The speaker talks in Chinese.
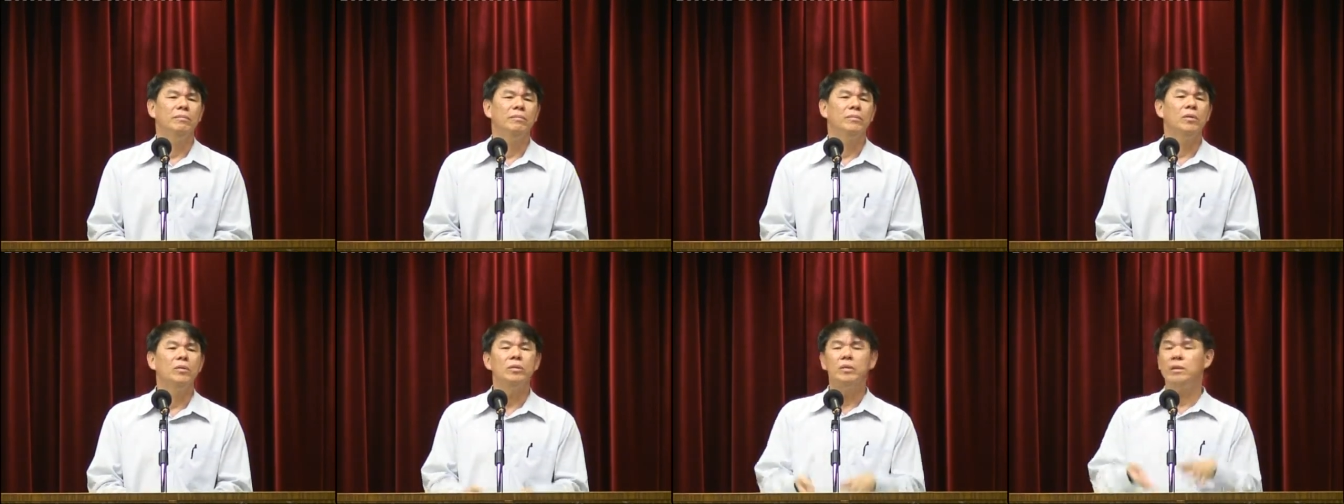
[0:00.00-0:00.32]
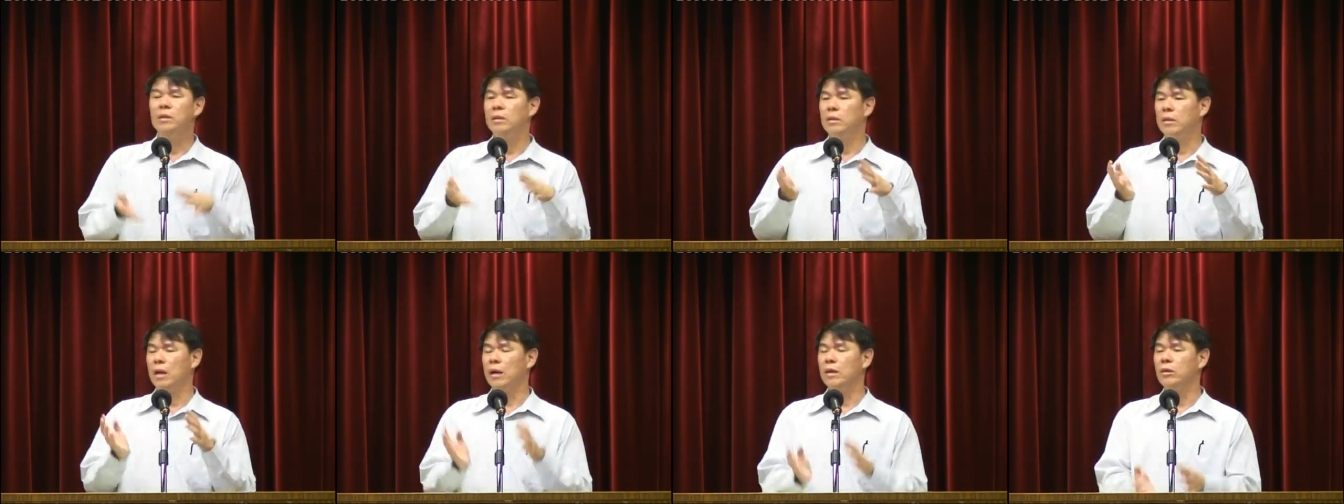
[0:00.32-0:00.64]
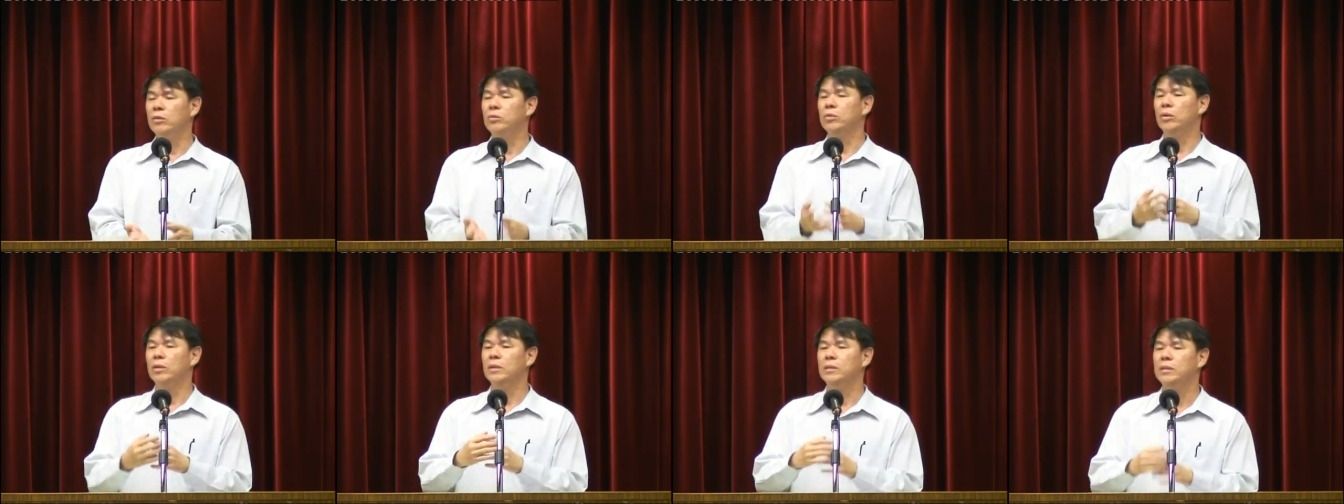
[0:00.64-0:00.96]
都是
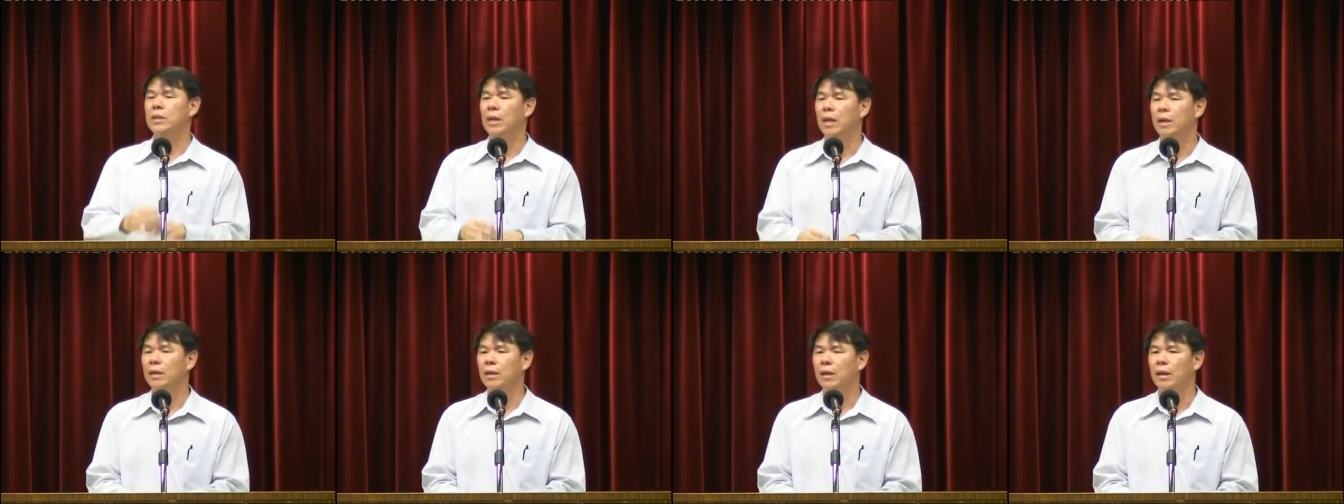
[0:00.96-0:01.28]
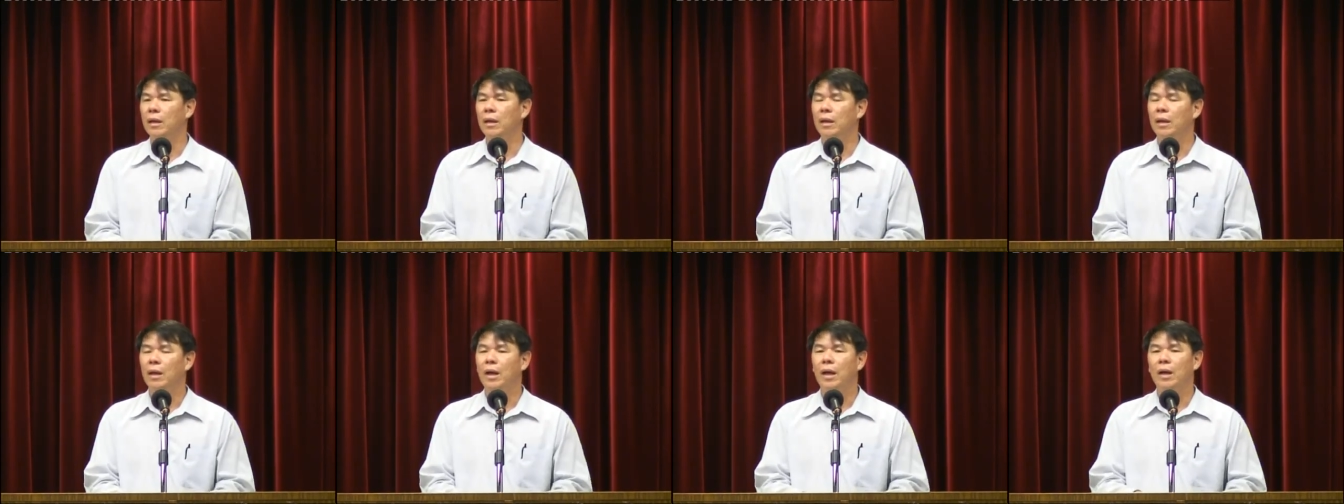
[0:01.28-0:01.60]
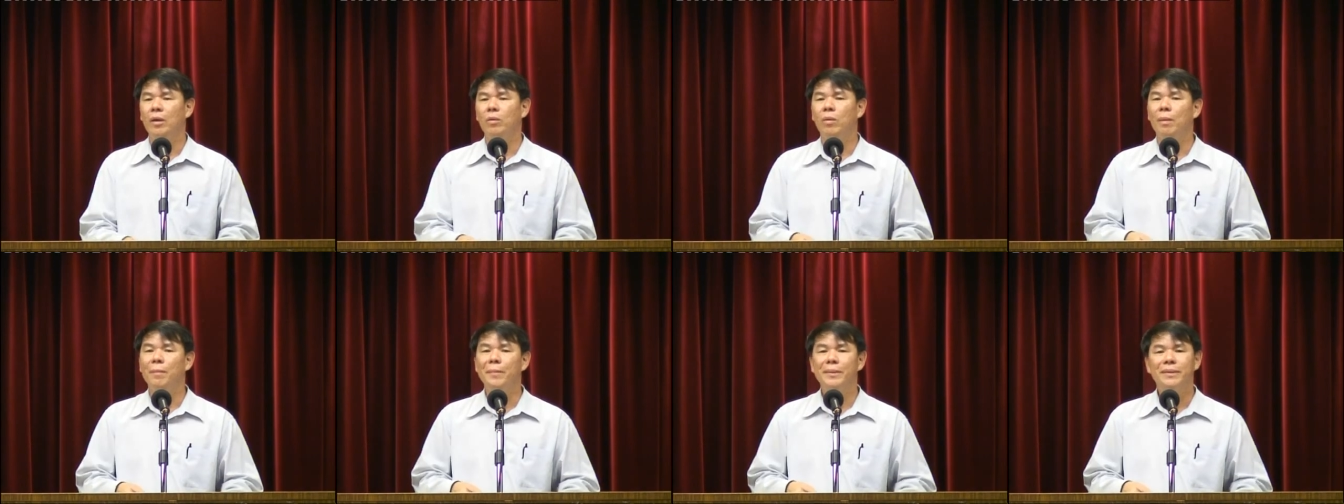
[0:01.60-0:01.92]
人所写的。
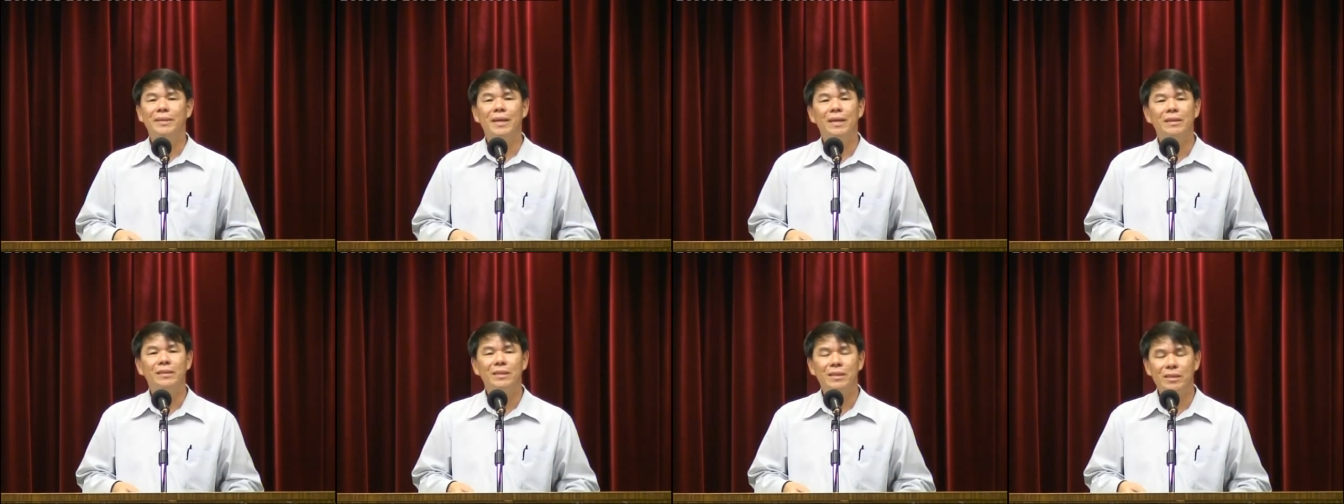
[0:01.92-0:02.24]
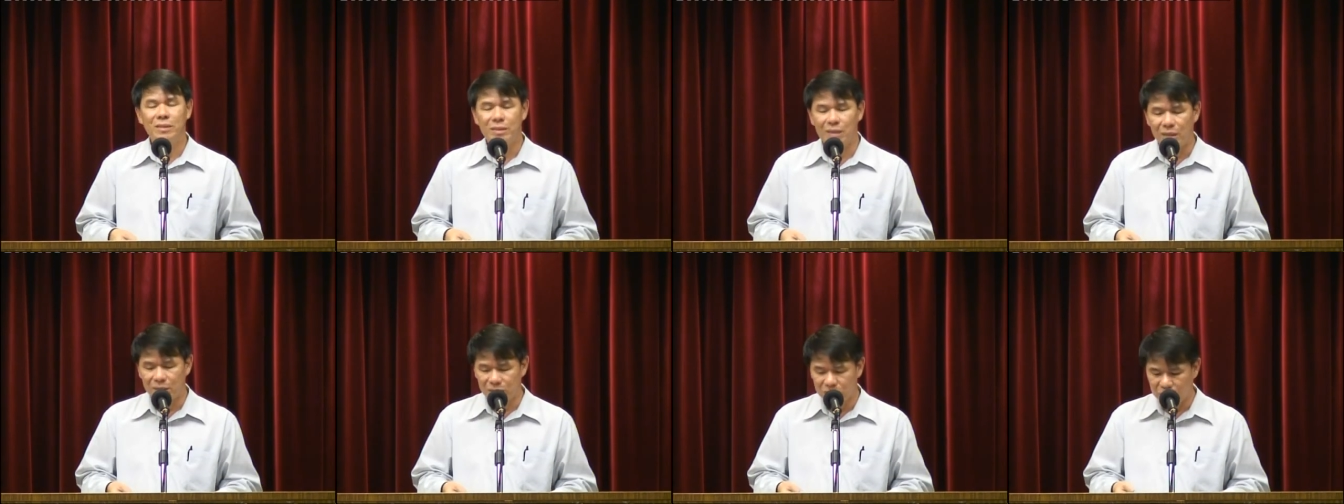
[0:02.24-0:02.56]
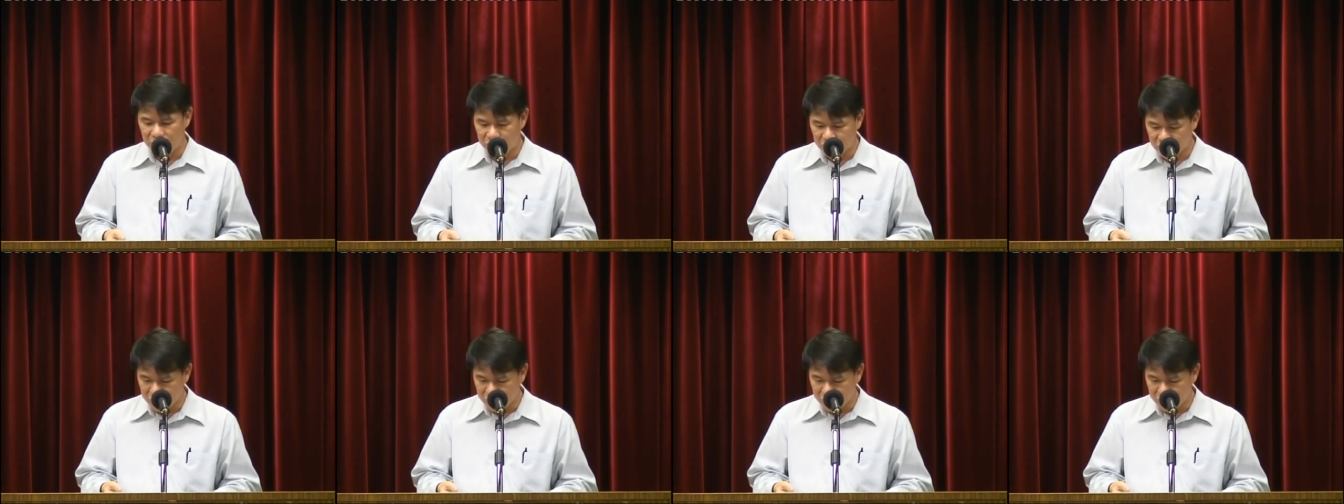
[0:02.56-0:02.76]
我们相信圣经